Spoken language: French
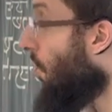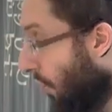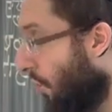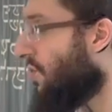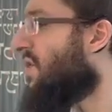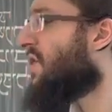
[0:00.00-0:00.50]

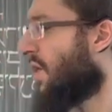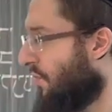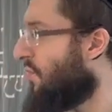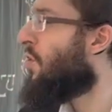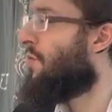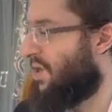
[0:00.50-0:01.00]
On
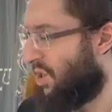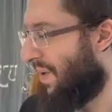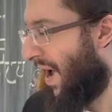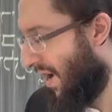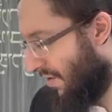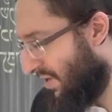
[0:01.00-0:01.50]
distribuait au
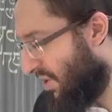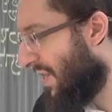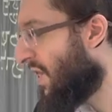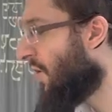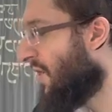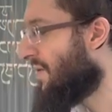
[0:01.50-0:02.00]
Mishmar, au Mishmar des
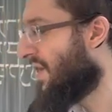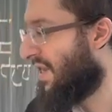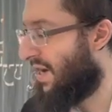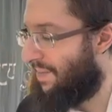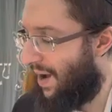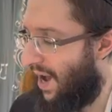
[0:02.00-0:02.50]
Kohanim qui étaient
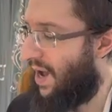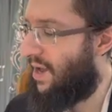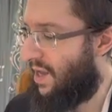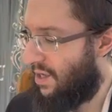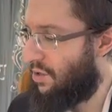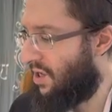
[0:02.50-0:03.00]
là-bas,
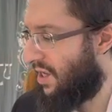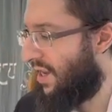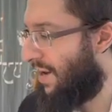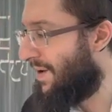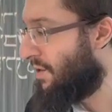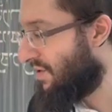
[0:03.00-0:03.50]
ceux qui étaient
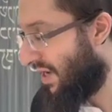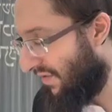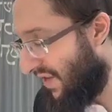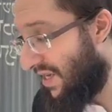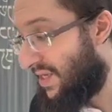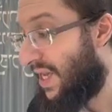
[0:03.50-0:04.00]
là-bas de
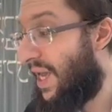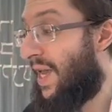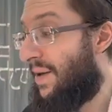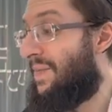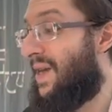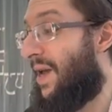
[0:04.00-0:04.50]
service,
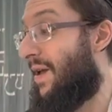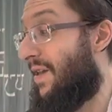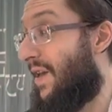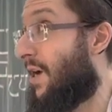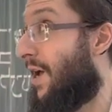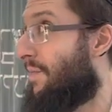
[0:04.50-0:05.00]
mais il y
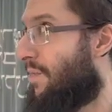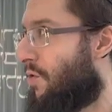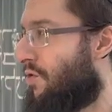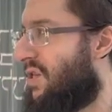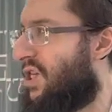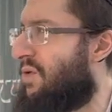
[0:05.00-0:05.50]
avait quand même beaucoup
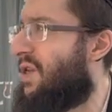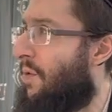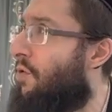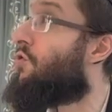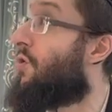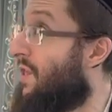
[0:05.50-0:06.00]
de disputes, il y a
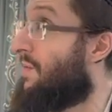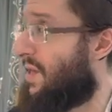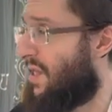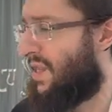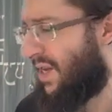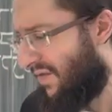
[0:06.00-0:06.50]
beaucoup de Kohanim qui
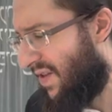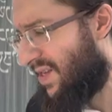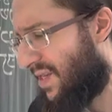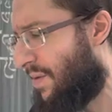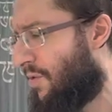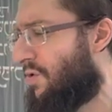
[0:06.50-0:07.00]
étaient de service,
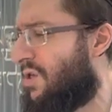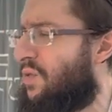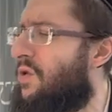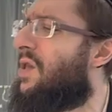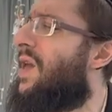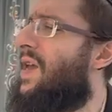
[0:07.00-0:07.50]
il y a beaucoup de
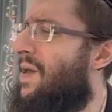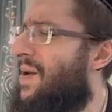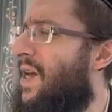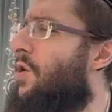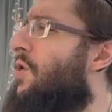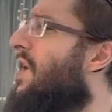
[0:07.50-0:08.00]
disputes. Et
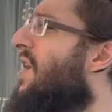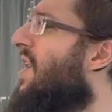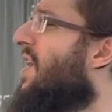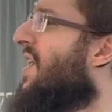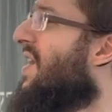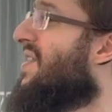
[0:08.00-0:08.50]
marqué que les,
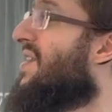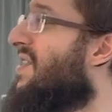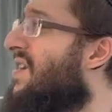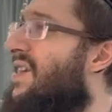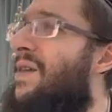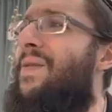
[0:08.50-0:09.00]
les, les
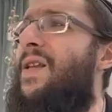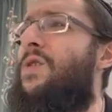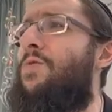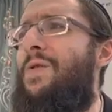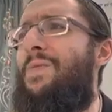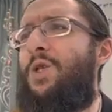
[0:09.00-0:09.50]
tzadikim et les
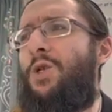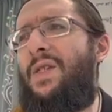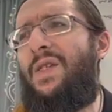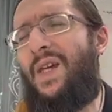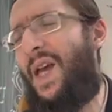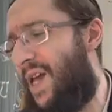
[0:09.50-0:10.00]
tz'nouim, les gens
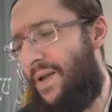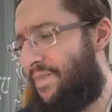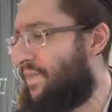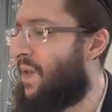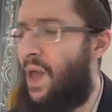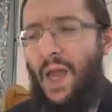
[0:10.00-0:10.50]
discrets,
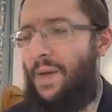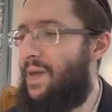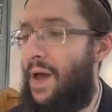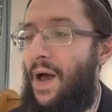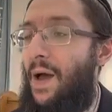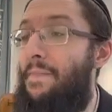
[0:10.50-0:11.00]
eh
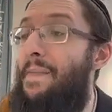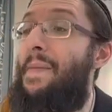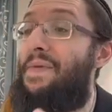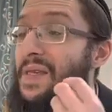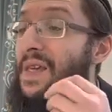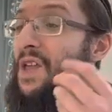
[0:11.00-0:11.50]
bien, même
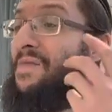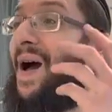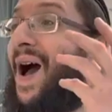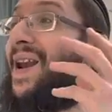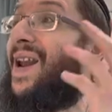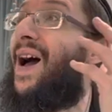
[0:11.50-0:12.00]
s'il y a une
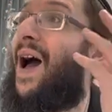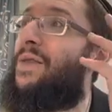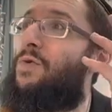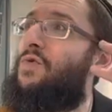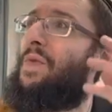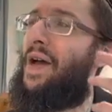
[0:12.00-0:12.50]
ma'ala
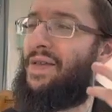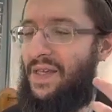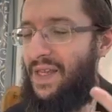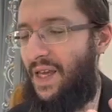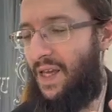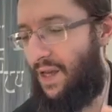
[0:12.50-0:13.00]
à c'est
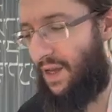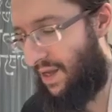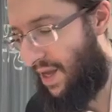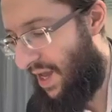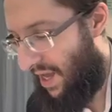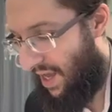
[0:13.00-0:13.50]
très,
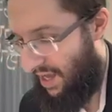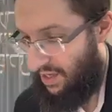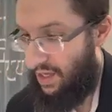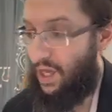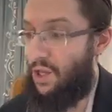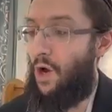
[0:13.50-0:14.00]
c'est
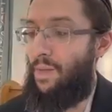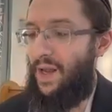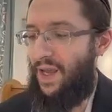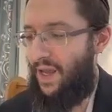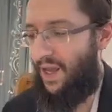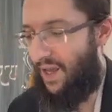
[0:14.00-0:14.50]
très noble
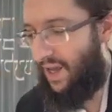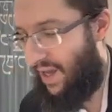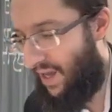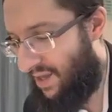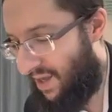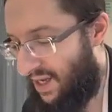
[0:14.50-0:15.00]

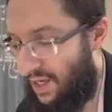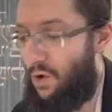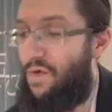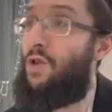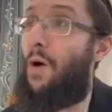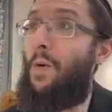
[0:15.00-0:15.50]
et très
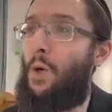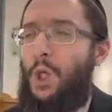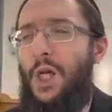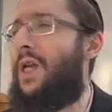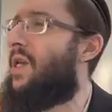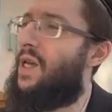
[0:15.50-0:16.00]
élevé d'en
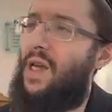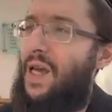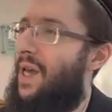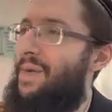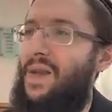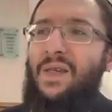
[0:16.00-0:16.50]
manger,
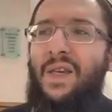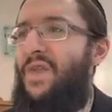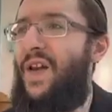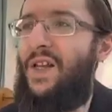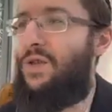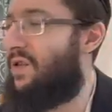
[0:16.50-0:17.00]
eh bien, s'il
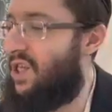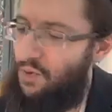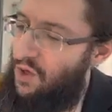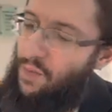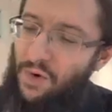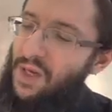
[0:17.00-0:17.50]
fallait se
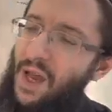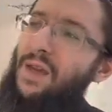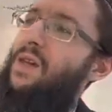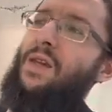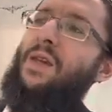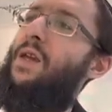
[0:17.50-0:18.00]
disputer pour ça,
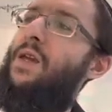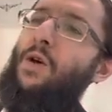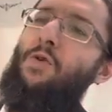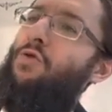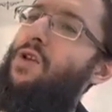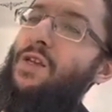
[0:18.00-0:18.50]
il,
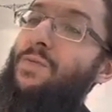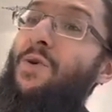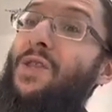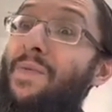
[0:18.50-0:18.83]
reculait, il n'en prenait